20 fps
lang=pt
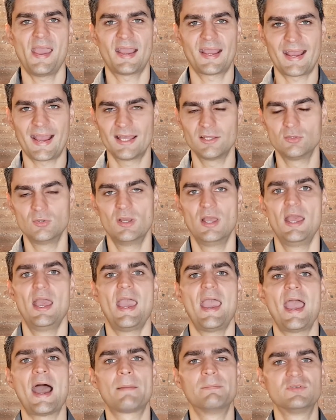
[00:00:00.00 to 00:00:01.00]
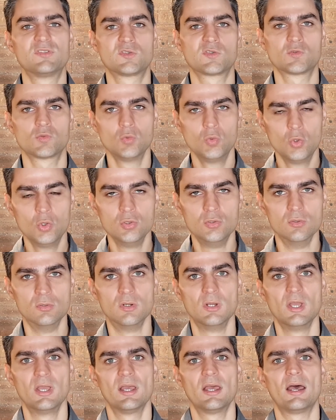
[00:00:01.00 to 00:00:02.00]
mercado é
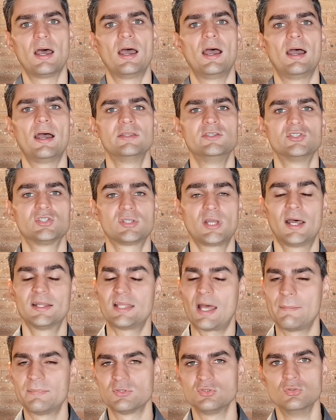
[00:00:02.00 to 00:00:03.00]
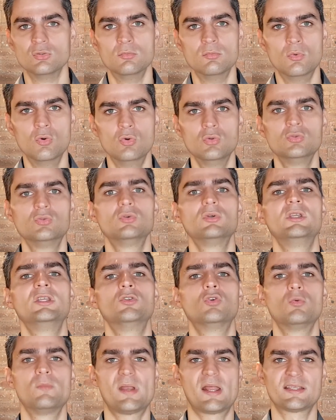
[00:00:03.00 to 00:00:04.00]
absurdo uh, de startups no mundo
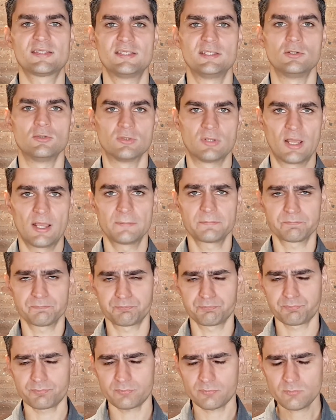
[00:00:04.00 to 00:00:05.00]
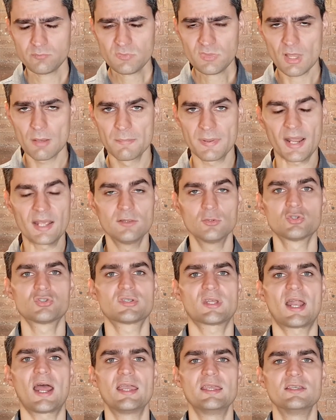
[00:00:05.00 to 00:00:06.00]
e no Brasil. Né? Para
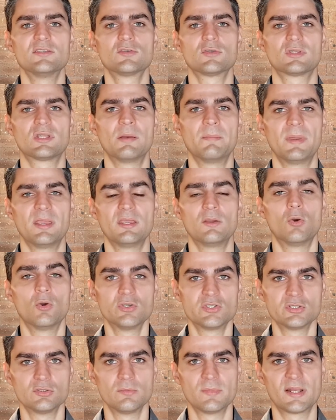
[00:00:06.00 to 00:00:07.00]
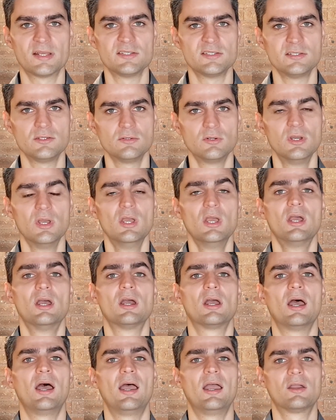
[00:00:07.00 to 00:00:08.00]
ilustrar isso também, hoje no Brasil,
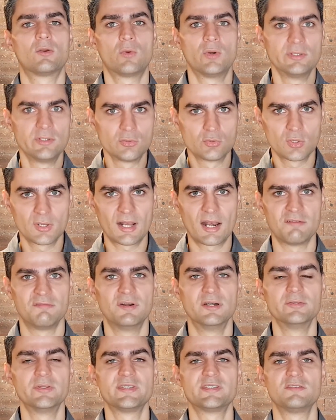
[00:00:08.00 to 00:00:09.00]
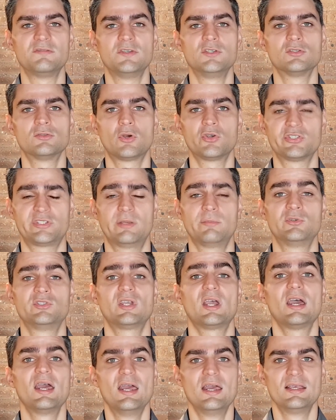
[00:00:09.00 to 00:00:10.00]
uh, quando eu estou gravando esse vídeo, nós temos
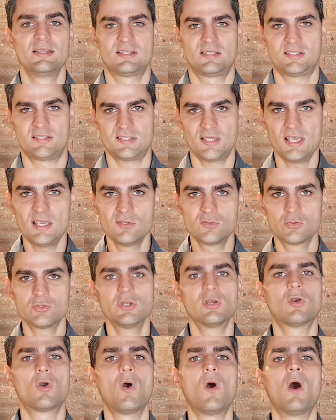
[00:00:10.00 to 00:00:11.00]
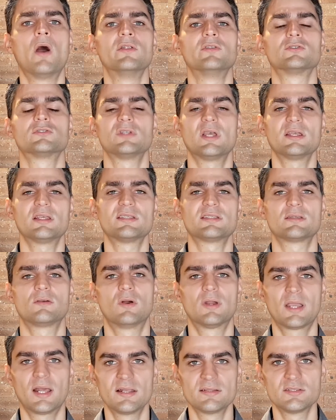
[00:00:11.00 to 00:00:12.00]
já seis unicórnios, né, que
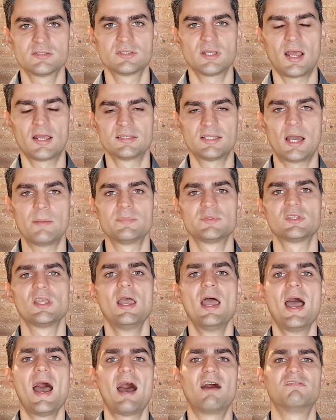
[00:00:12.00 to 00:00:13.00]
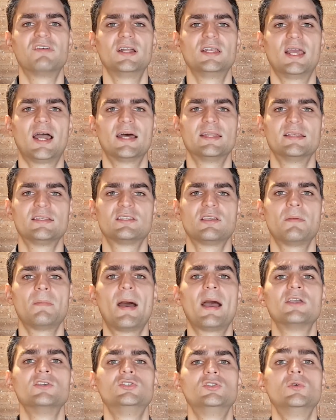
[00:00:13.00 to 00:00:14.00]
são aquelas startups avaliadas em
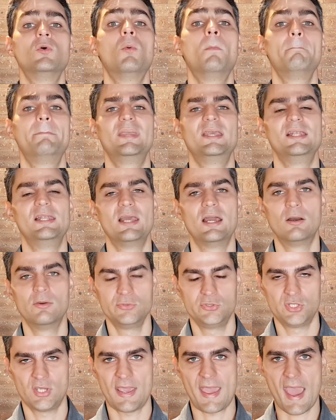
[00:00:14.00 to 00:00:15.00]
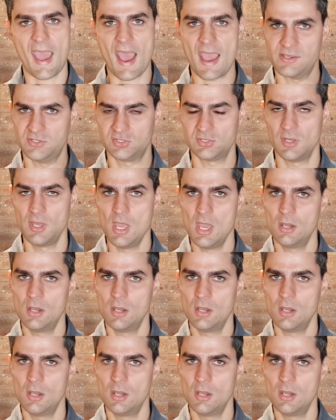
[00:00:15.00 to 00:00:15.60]
mais de um bilhão de reais.